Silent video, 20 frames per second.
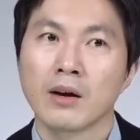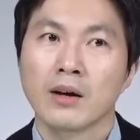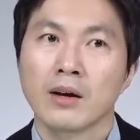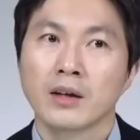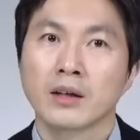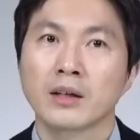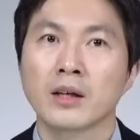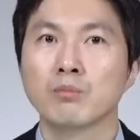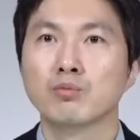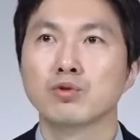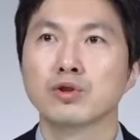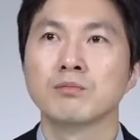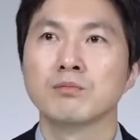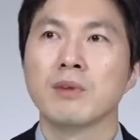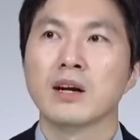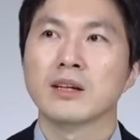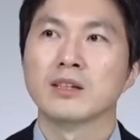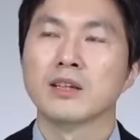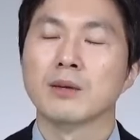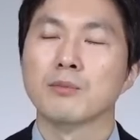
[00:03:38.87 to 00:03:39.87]
이게 무슨
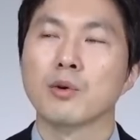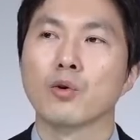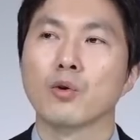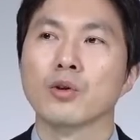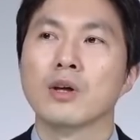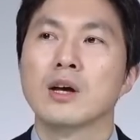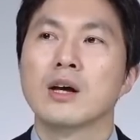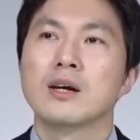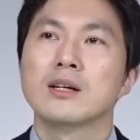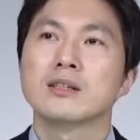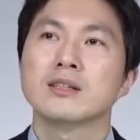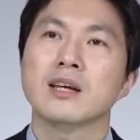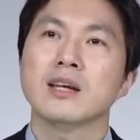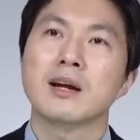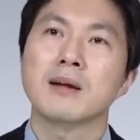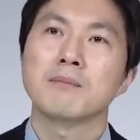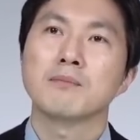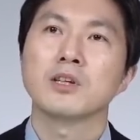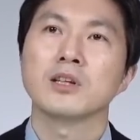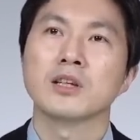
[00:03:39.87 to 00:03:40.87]
말이냐면
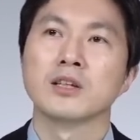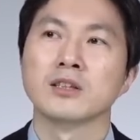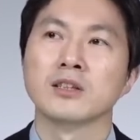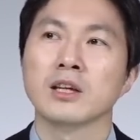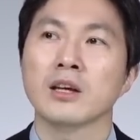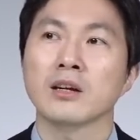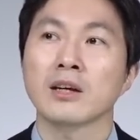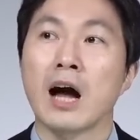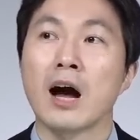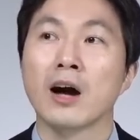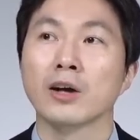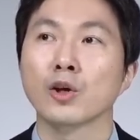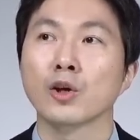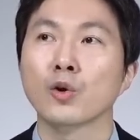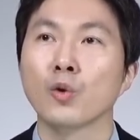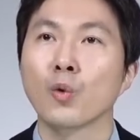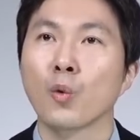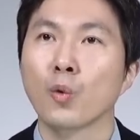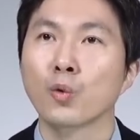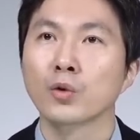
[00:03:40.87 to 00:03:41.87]
사람들이 이제
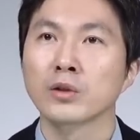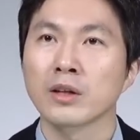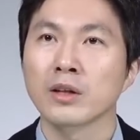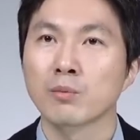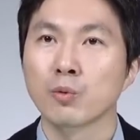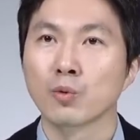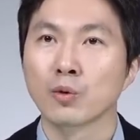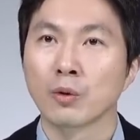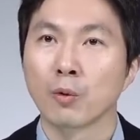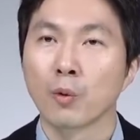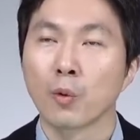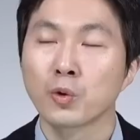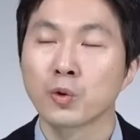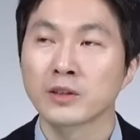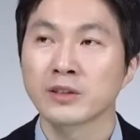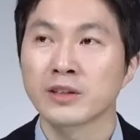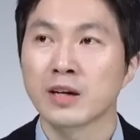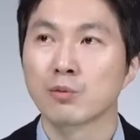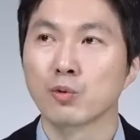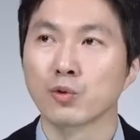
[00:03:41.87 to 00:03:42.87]
가격이 오르다, 보,
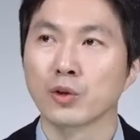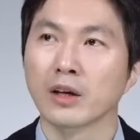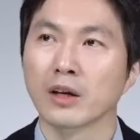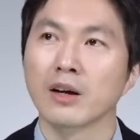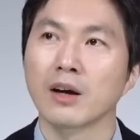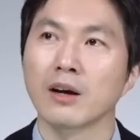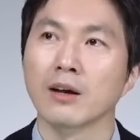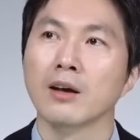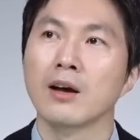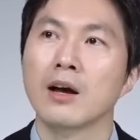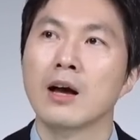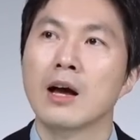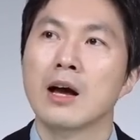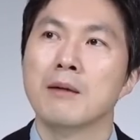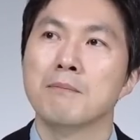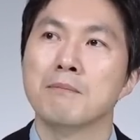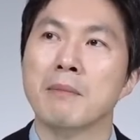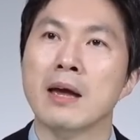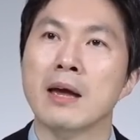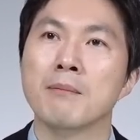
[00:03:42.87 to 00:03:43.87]
오르다 보니까
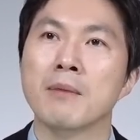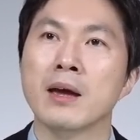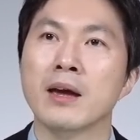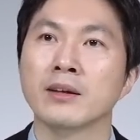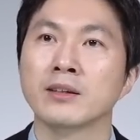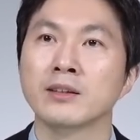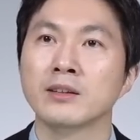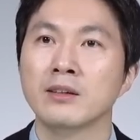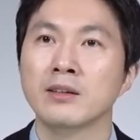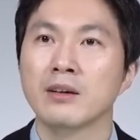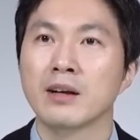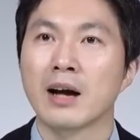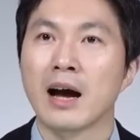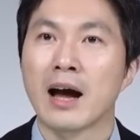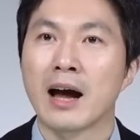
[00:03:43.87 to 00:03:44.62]
매매를